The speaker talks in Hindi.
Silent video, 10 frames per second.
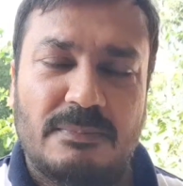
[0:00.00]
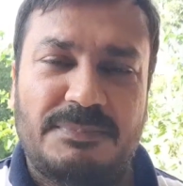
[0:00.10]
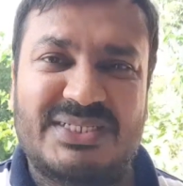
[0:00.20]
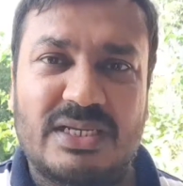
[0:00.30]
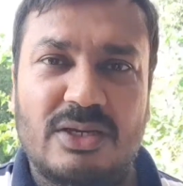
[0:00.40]

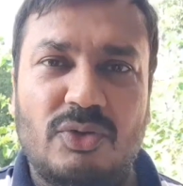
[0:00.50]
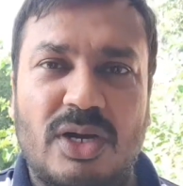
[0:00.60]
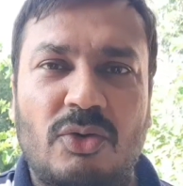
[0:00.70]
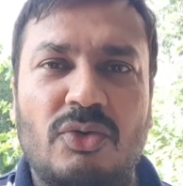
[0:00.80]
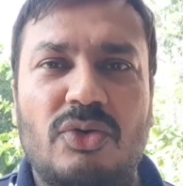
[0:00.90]
पिछले
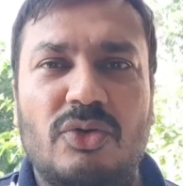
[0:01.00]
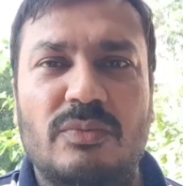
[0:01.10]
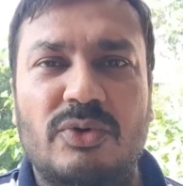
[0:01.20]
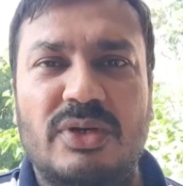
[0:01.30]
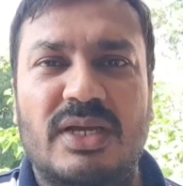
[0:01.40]
गुनाहों को
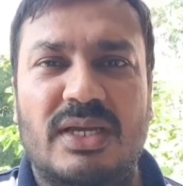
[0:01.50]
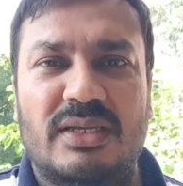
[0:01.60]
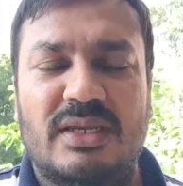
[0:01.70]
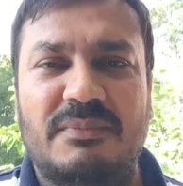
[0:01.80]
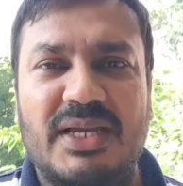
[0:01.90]
लोग भूल गए
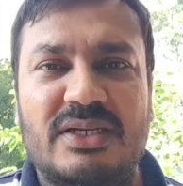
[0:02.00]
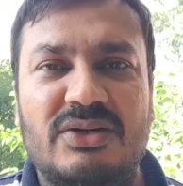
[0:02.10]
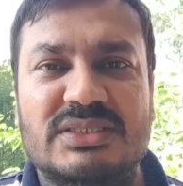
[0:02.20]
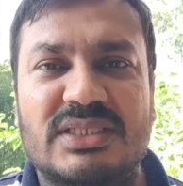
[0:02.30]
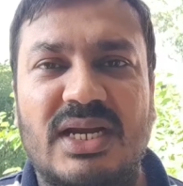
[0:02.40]
कि भाई
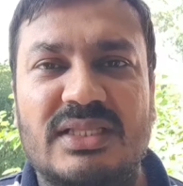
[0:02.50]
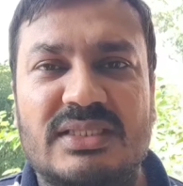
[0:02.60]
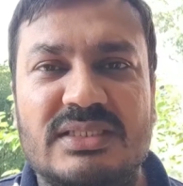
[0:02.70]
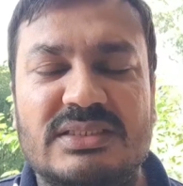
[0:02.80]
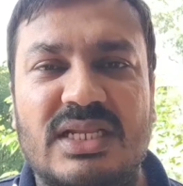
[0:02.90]
इन्होंने साढ़े
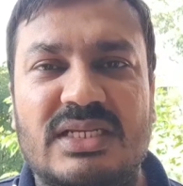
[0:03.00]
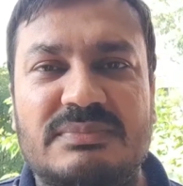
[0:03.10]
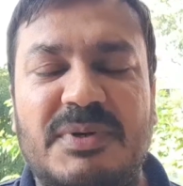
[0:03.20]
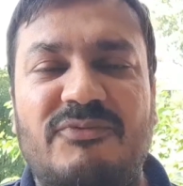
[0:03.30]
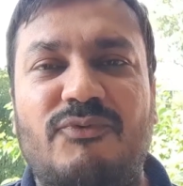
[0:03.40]
तीन साल
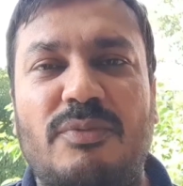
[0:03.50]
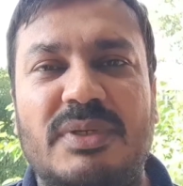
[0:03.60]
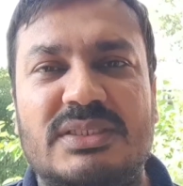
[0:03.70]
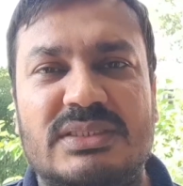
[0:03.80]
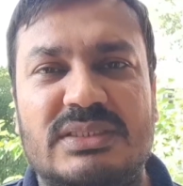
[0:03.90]
परफॉर्म
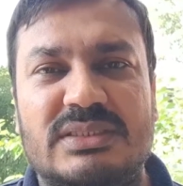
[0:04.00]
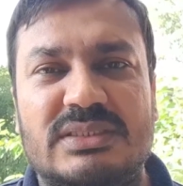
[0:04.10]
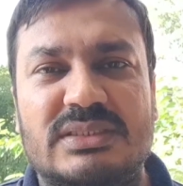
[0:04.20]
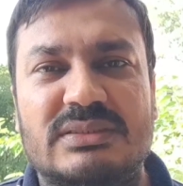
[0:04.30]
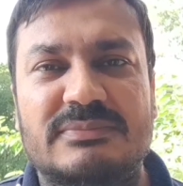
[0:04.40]
कैसे किया
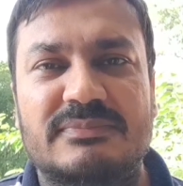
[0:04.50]
था